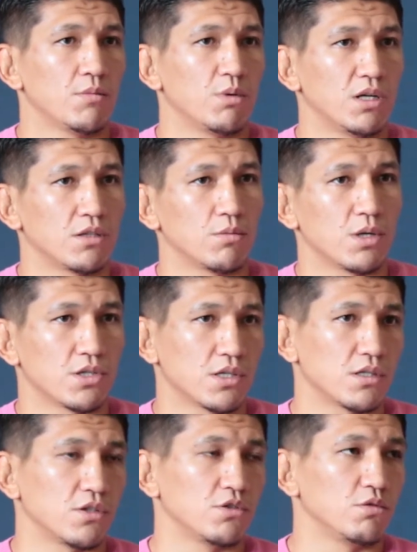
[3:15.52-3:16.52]
Поэтому я
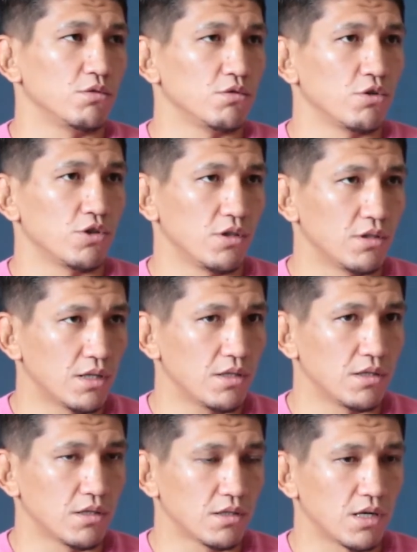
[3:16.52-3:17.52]
сейчас жду точной
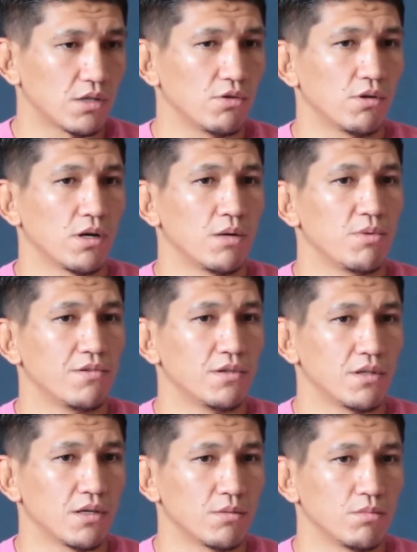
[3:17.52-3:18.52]
даты, как только
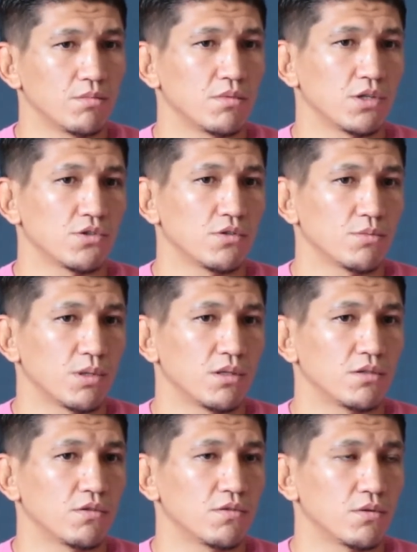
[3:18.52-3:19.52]
объявят, я начну
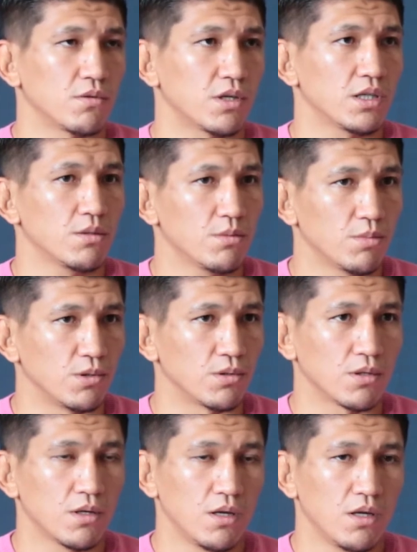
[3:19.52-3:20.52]
подготовку к этому бою.
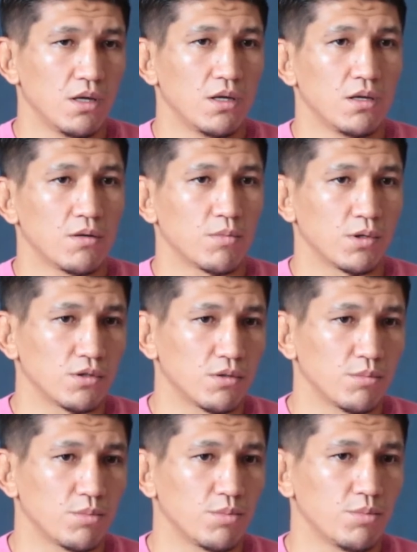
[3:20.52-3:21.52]

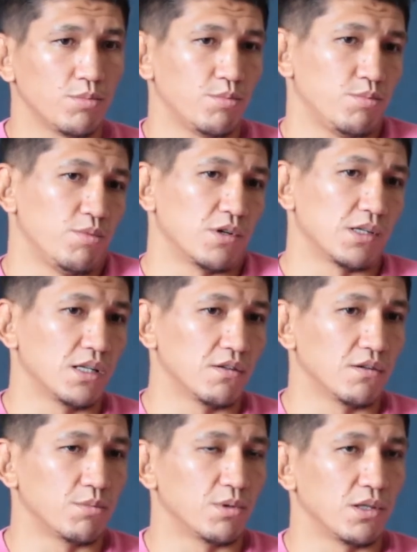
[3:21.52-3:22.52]
Потом После
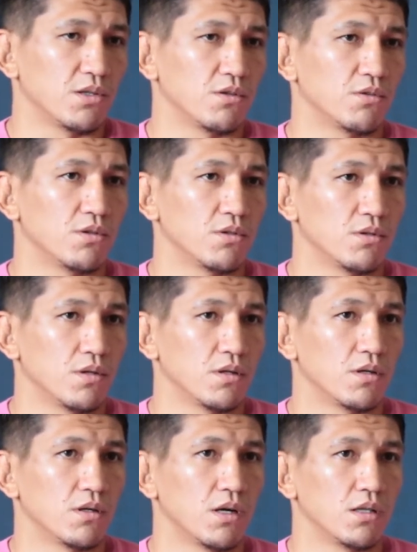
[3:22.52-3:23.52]
этого планирую
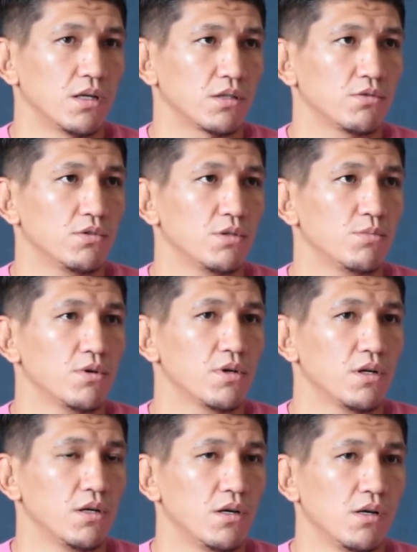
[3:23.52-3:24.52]
э, отдохнуть
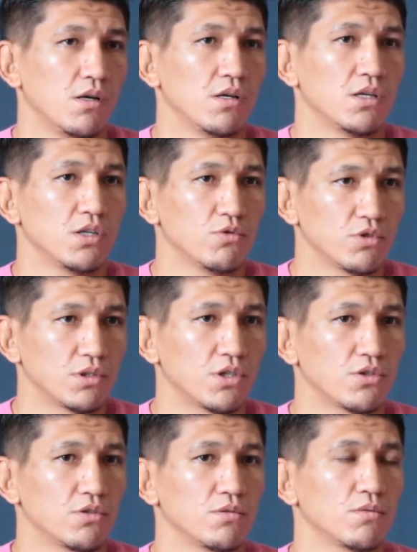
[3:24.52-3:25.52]
немного и уже
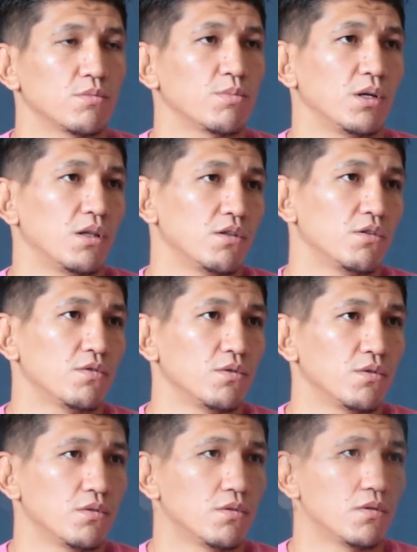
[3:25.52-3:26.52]
начну
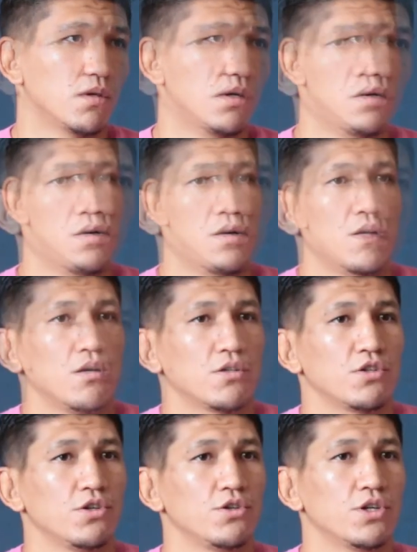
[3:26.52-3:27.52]
подготовку.
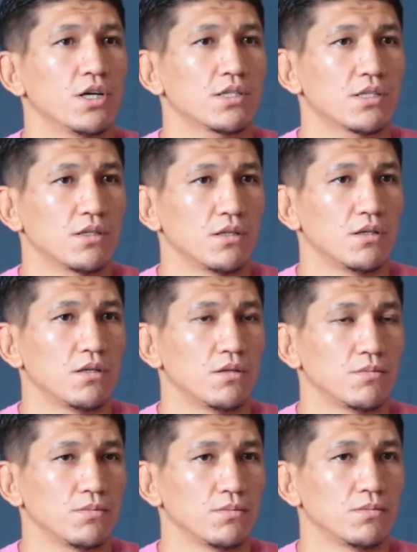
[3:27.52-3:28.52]
Сейчас э,
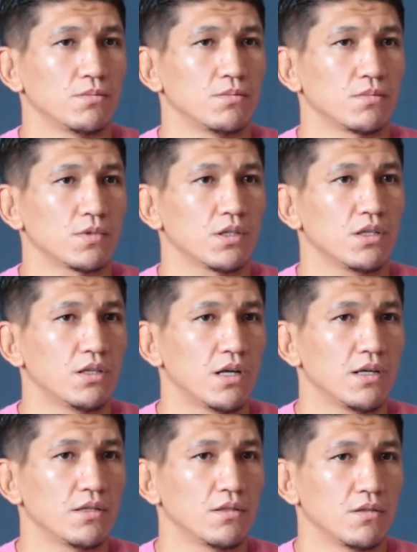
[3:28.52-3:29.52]

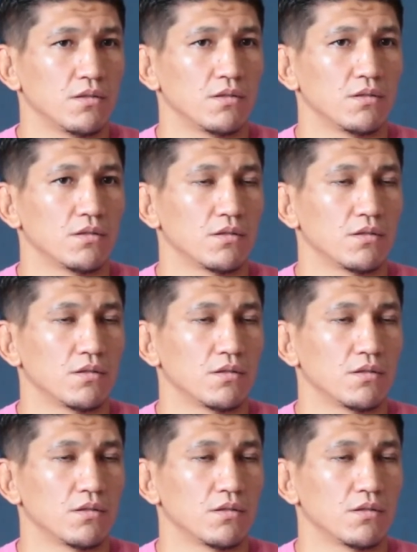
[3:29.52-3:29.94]
Китай э,